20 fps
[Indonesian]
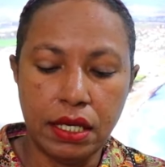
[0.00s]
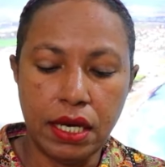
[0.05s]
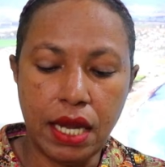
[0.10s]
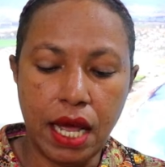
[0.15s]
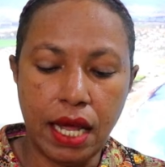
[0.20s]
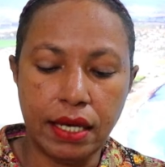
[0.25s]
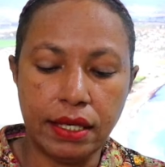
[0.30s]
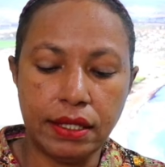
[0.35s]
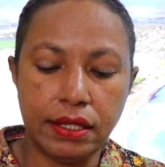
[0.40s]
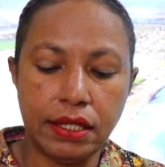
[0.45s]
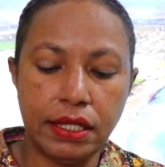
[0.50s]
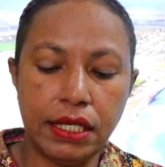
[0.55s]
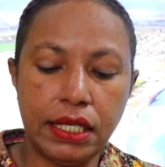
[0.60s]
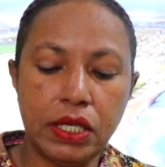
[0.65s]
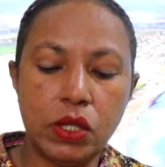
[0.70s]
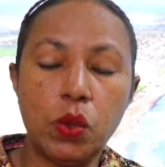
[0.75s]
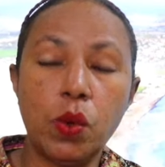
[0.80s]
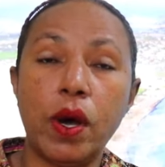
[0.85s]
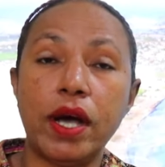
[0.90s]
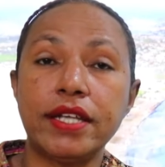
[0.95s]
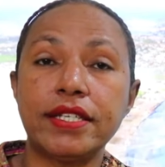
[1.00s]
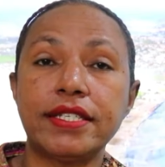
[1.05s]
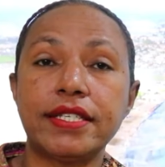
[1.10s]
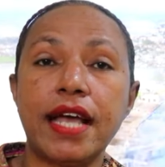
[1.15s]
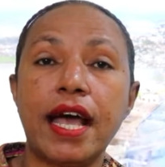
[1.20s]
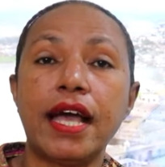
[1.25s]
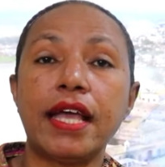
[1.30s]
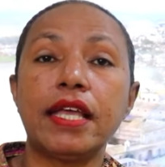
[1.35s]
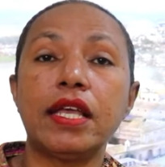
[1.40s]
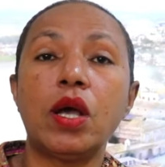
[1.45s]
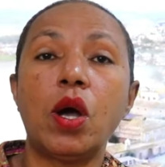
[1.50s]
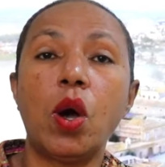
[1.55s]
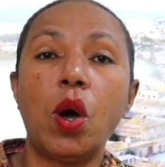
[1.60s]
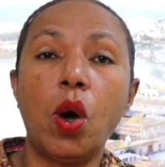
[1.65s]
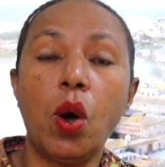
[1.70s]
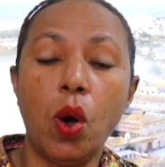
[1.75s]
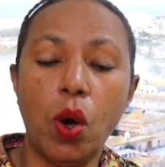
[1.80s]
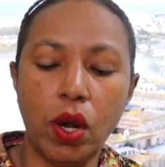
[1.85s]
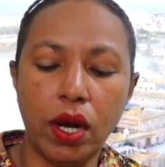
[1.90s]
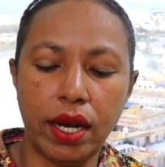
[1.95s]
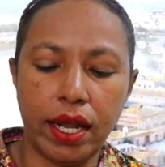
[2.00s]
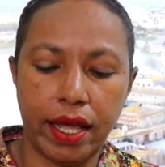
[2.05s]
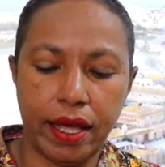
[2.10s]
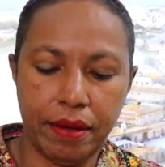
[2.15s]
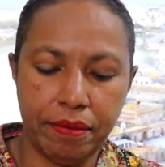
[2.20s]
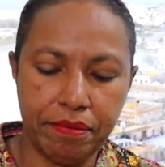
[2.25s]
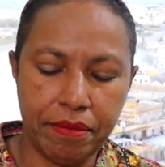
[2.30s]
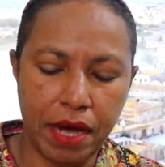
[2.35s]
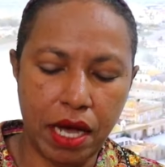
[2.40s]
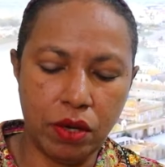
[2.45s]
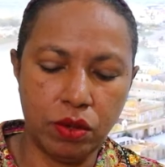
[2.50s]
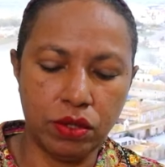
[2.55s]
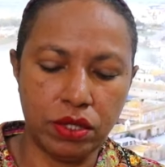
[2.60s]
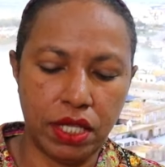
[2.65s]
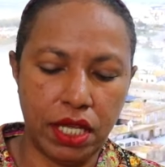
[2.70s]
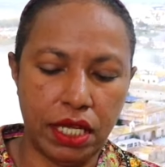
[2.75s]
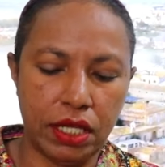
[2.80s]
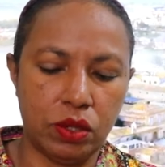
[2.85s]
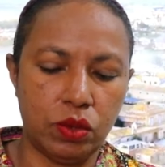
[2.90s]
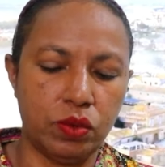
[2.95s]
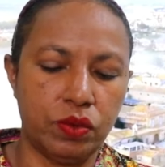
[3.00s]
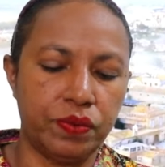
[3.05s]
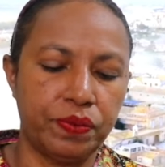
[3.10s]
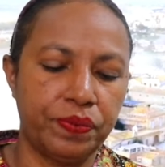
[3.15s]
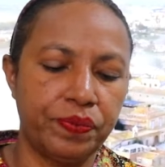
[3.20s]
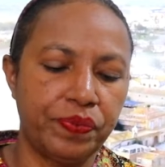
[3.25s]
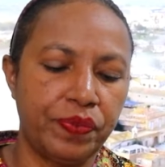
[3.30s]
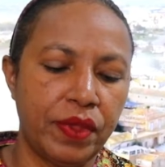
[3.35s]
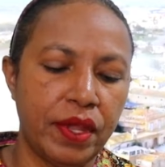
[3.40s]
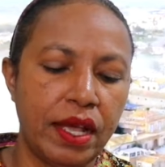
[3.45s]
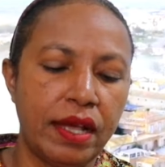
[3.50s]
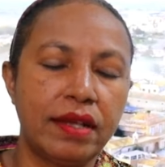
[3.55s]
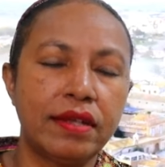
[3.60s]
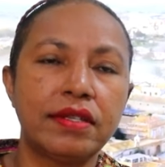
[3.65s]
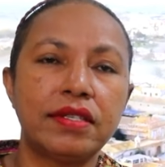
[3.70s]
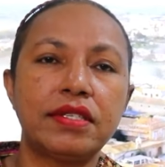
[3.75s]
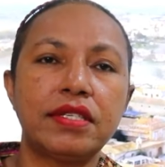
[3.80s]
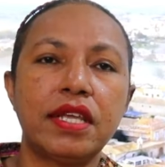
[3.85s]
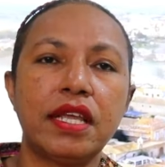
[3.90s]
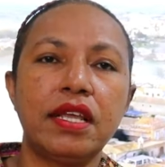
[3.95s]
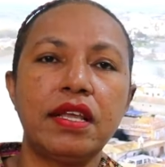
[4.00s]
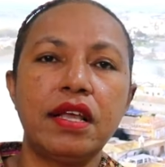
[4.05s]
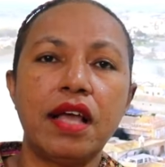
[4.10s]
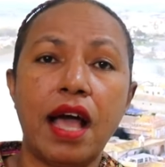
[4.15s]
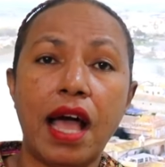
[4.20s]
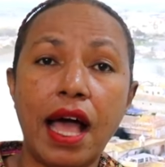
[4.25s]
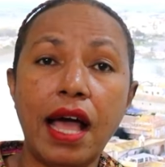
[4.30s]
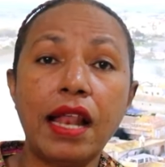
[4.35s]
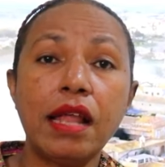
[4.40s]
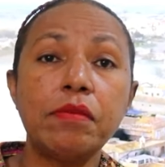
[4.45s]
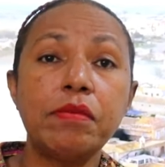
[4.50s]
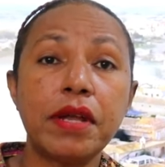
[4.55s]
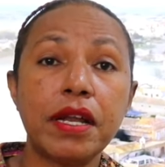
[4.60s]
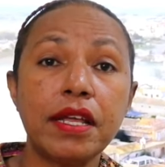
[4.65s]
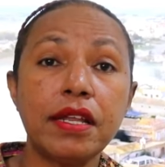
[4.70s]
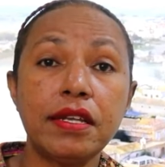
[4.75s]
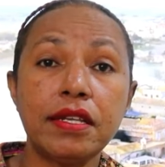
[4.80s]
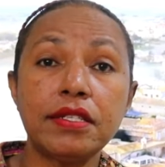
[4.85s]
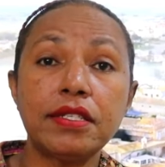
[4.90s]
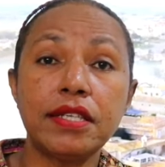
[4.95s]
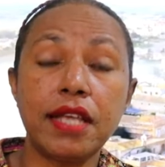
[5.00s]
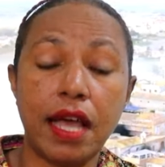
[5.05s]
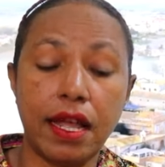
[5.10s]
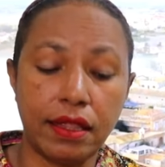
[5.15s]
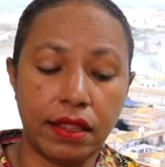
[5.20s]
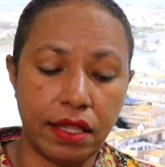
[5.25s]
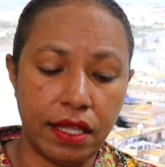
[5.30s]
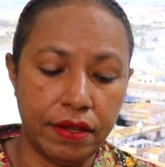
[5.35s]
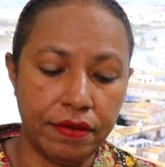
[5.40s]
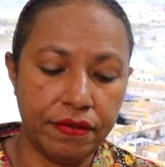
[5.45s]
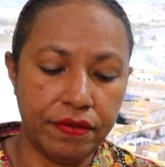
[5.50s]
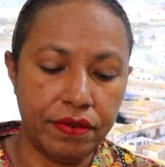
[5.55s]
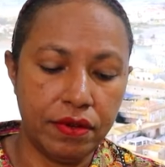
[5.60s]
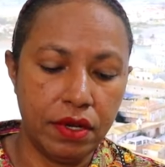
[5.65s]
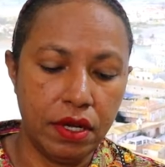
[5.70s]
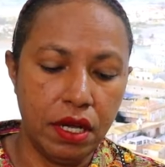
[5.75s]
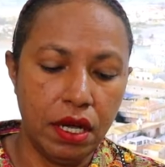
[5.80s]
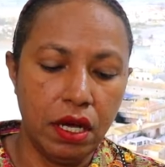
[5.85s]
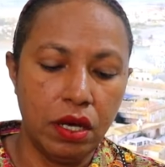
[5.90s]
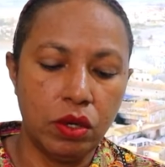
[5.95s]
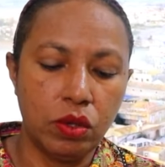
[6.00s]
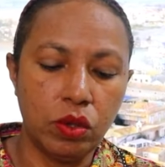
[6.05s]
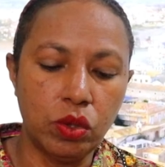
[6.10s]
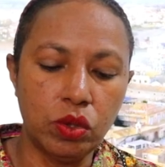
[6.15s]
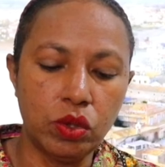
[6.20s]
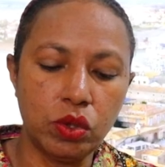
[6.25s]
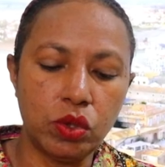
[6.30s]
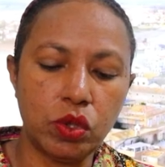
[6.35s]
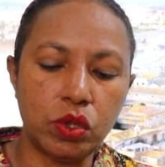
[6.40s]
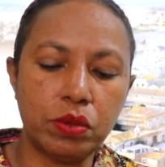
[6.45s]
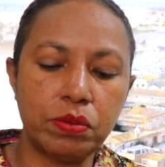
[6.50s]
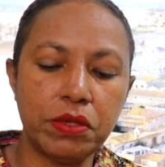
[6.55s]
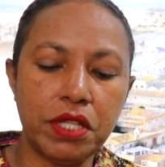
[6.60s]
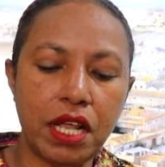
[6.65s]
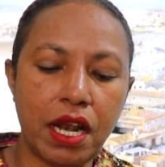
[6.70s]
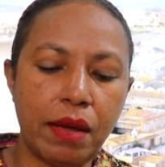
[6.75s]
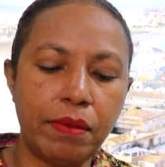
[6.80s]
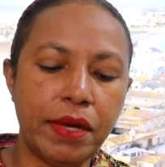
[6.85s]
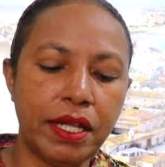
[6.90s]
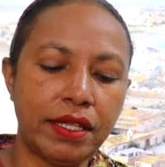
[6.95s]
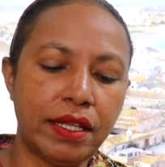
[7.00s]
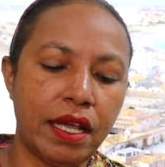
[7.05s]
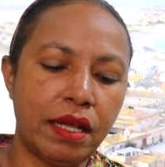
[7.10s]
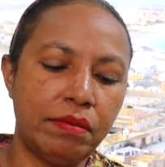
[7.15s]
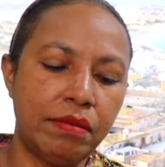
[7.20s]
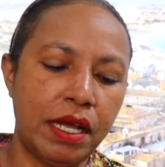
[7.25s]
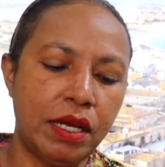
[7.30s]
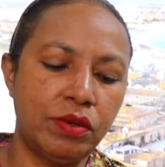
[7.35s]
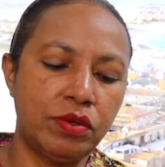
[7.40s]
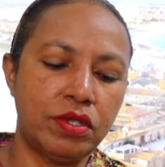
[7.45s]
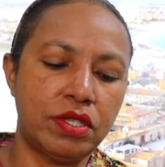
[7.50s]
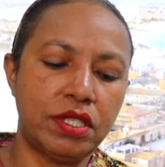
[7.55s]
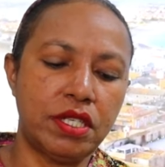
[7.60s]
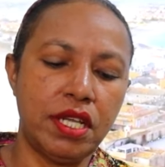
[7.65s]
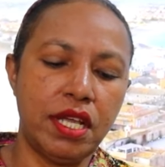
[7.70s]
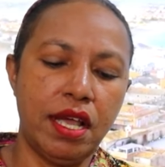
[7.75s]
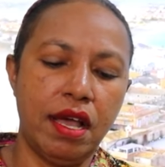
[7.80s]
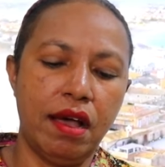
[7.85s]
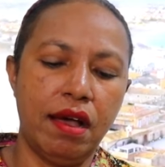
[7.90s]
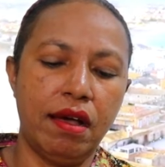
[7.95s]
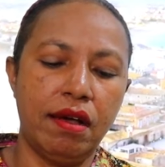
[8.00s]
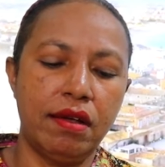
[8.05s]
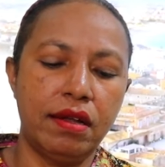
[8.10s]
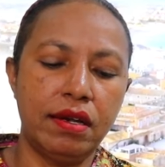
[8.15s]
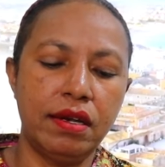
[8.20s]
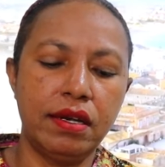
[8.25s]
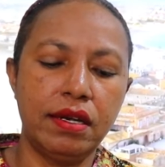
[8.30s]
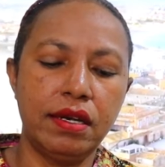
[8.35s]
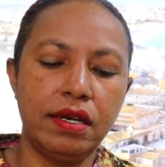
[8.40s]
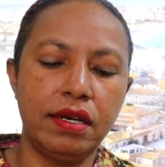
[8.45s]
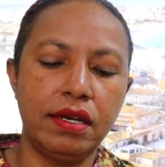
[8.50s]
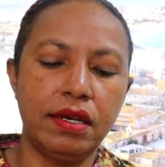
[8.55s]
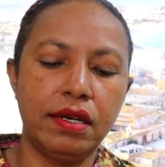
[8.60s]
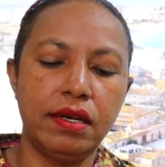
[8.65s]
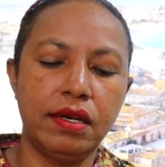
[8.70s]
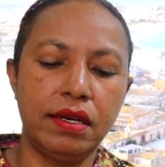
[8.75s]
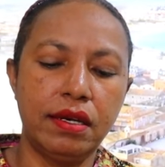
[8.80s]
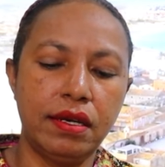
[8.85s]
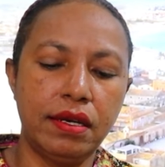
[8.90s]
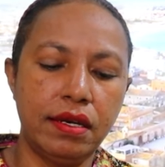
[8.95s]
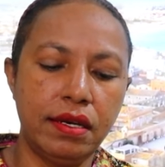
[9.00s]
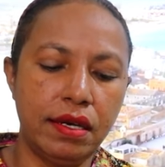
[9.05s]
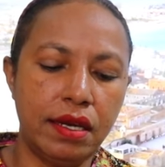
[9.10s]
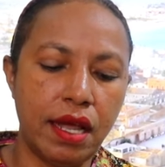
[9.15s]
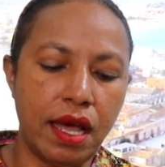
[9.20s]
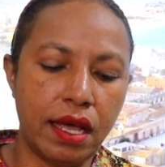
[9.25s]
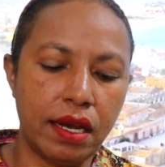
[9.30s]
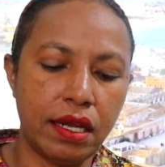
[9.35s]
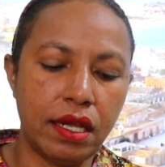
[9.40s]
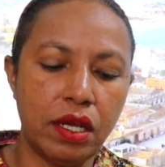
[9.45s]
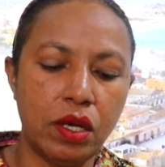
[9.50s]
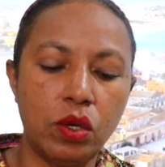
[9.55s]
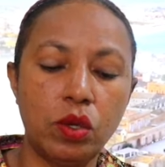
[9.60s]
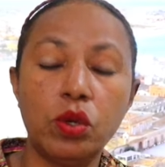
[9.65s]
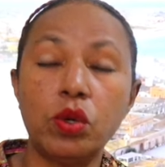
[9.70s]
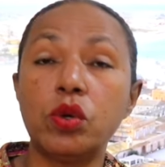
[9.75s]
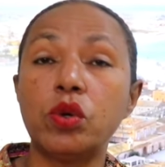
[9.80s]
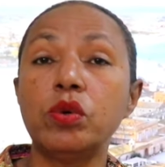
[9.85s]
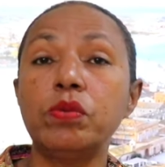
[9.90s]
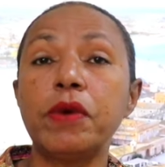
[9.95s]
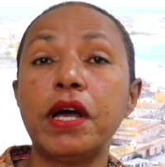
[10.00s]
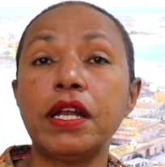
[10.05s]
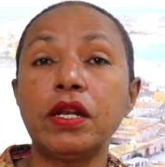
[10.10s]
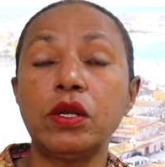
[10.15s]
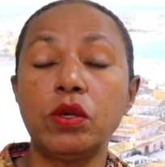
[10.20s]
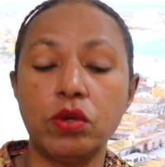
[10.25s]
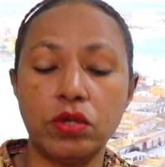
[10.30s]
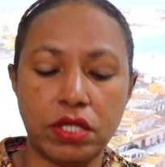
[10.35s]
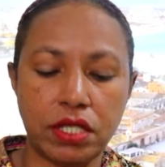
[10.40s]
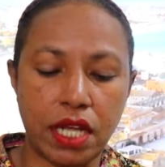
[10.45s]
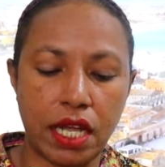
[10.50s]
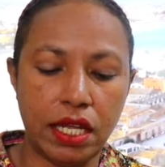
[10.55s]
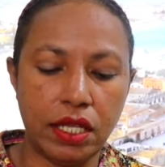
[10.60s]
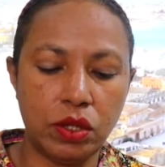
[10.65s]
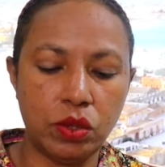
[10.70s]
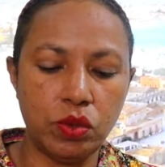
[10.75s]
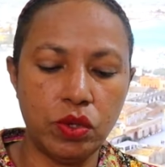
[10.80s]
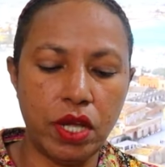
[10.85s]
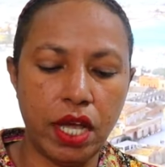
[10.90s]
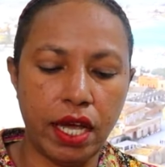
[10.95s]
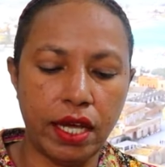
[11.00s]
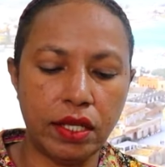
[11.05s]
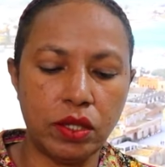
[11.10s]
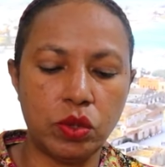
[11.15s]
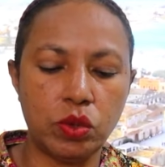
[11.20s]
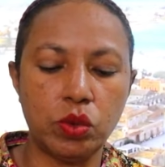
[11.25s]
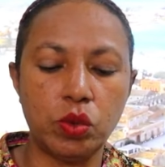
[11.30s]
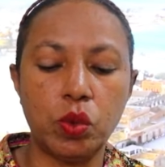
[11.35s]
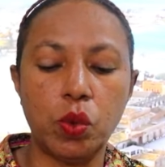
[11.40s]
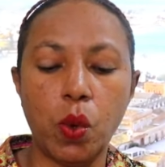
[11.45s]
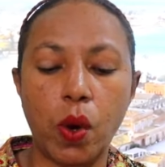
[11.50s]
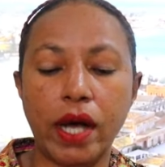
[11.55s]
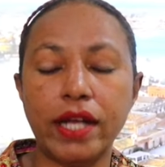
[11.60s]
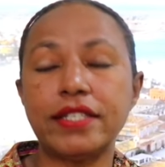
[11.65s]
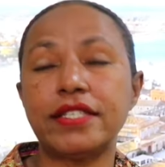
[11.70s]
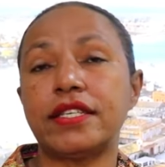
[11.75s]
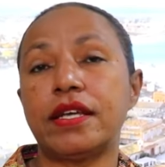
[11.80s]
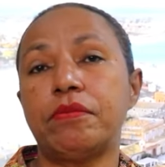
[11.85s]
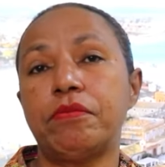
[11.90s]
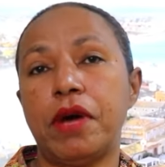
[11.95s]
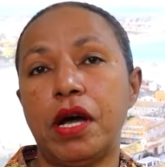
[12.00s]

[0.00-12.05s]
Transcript: dan dikuasai oleh maut itu. Sehingga Allah berinisiatif untuk menyelamatkan manusia dari hukuman dosa itu yaitu kuasa